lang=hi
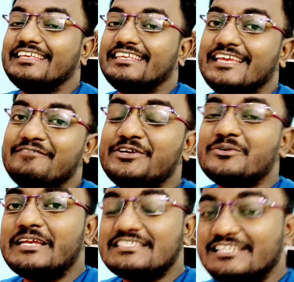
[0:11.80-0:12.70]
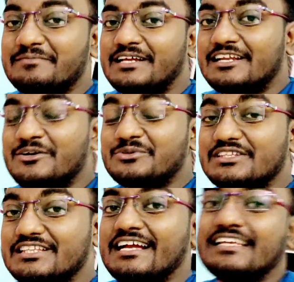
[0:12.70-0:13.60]
ये वीडियो मैं इसलिए बना रहा हूँ
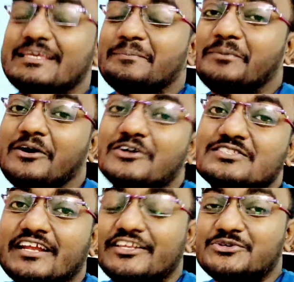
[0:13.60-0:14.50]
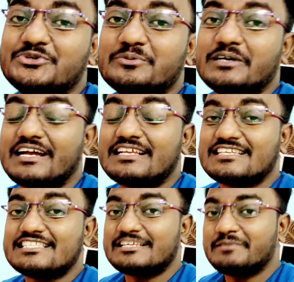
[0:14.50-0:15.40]
ताकि बहुत सारे यूट्यूबर आज के
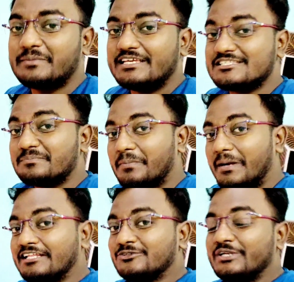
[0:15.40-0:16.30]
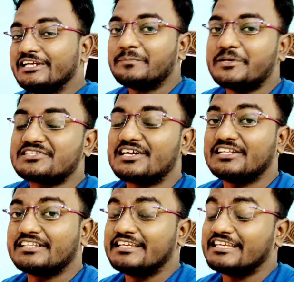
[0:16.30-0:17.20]
समय में इस बात को लेकर परेशान
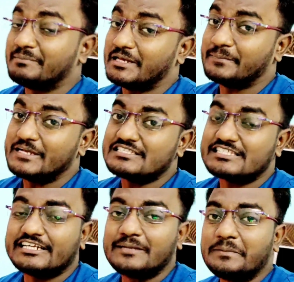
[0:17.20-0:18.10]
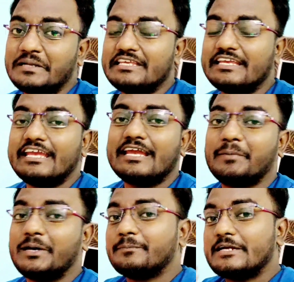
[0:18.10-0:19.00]
रहते हैं कि हमारे पास सेटअप नहीं है
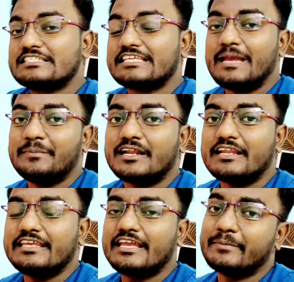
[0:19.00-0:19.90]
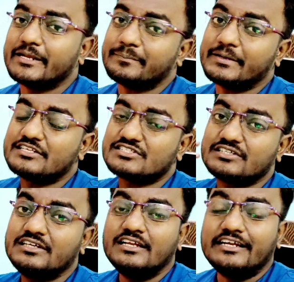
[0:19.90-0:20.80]
हमारे पास कैमरा नहीं है हमारे पास
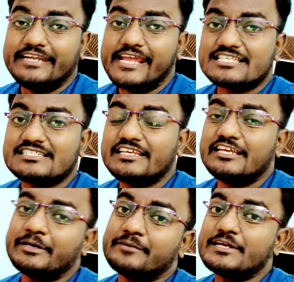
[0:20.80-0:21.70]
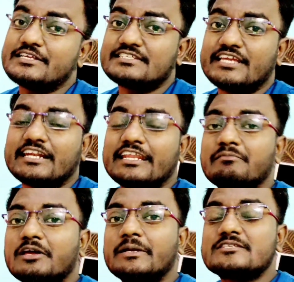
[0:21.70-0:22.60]
डेस्क नहीं है हमारे पास चेयर नहीं है
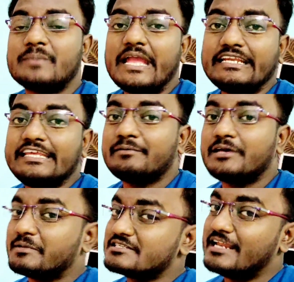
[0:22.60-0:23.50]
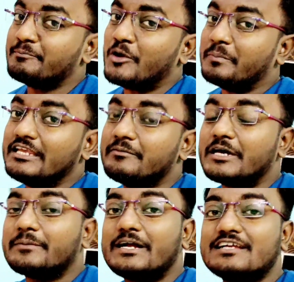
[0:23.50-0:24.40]
हमारे पास माइक नहीं है हमारे पास लैपटॉप नहीं है हमारे
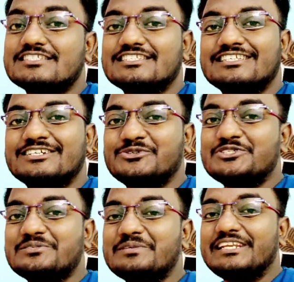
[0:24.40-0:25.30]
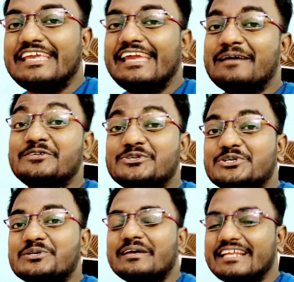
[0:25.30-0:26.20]
पास कुछ भी नहीं है हम
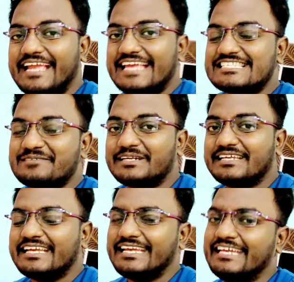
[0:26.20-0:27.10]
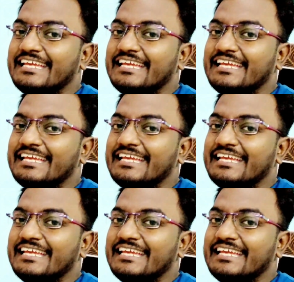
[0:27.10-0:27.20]
यूट्यूबर कैसे बनेंगे